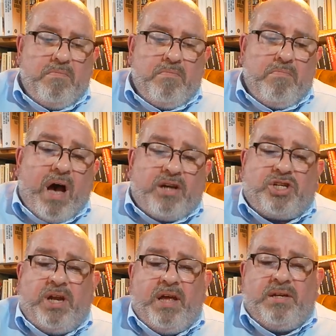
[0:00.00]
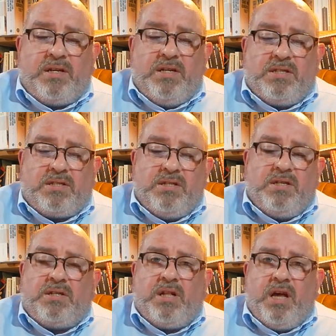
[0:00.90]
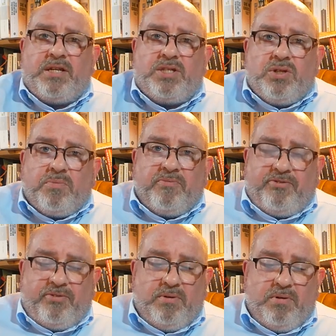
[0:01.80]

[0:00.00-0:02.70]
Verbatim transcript: Marschland ist nicht gleich Sumpf.